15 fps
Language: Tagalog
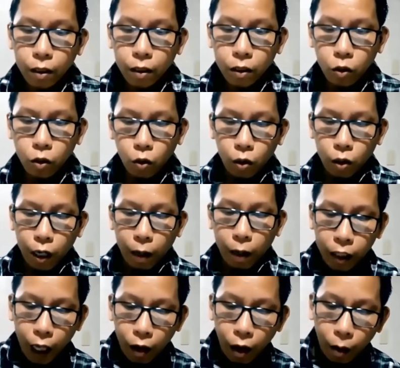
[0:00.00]
Yung
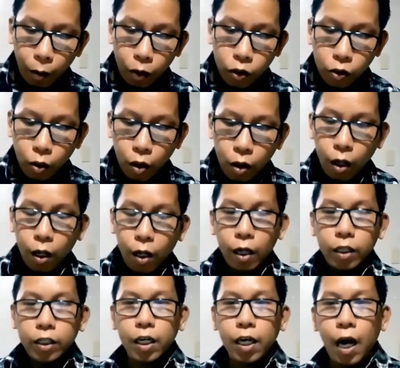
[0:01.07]
labindalang apostol,
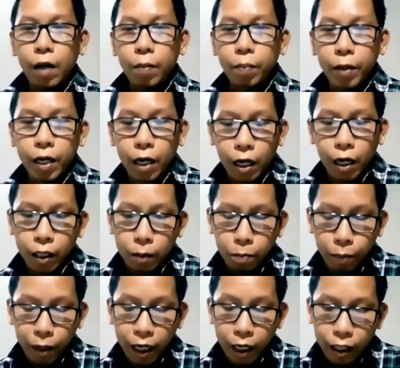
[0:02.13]
sila ay pinala,
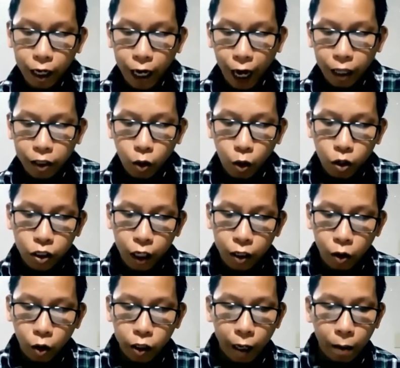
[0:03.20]
pinadala doon sa
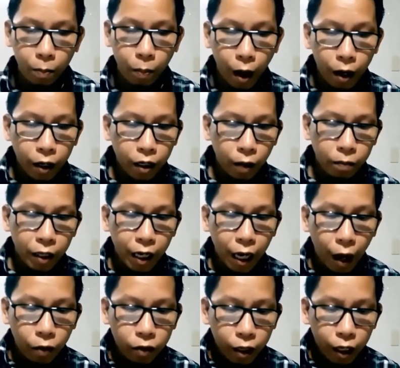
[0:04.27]
northern part of the
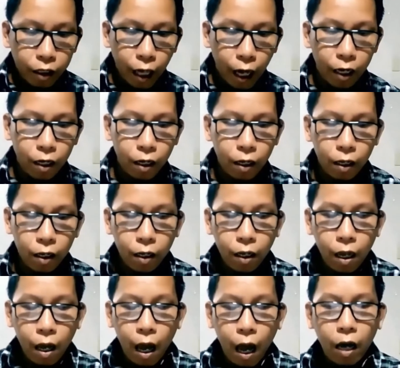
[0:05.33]
country dahil
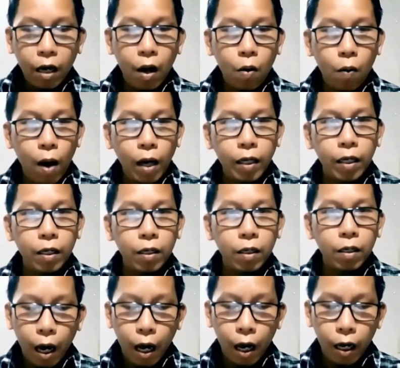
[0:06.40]
ang gawain
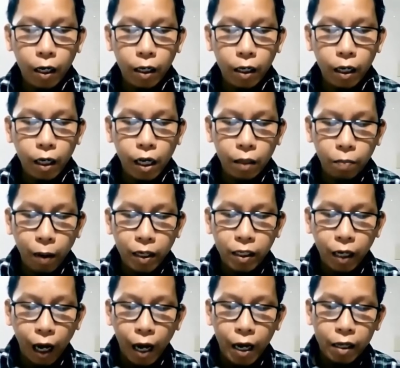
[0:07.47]
ay higit pa
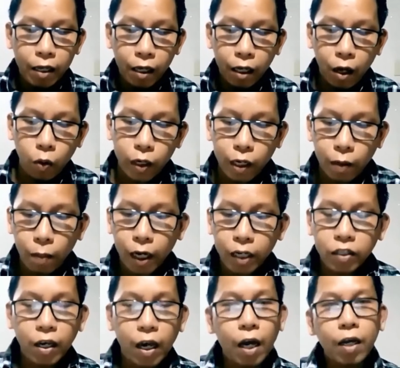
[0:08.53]
sa kaya niyang gawin na
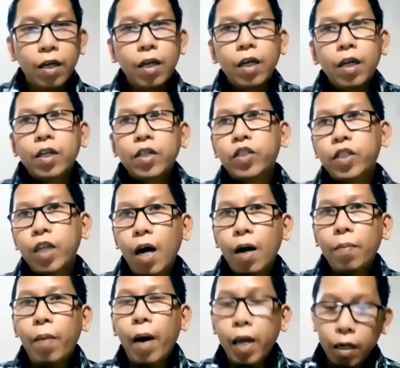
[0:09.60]
mag-isa
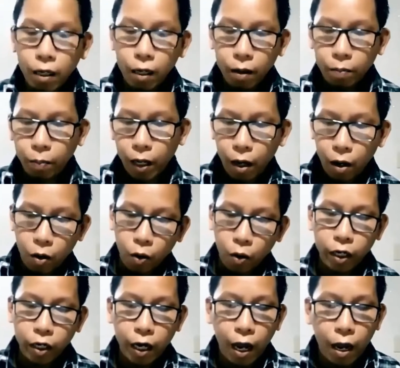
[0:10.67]
sa maikling
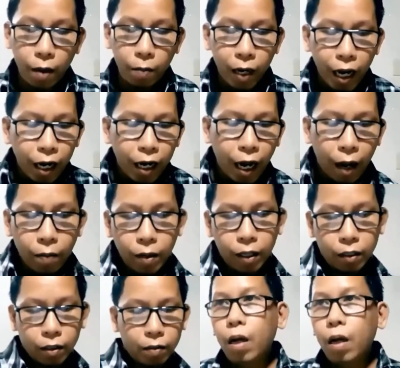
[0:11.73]
panahon na magagamit.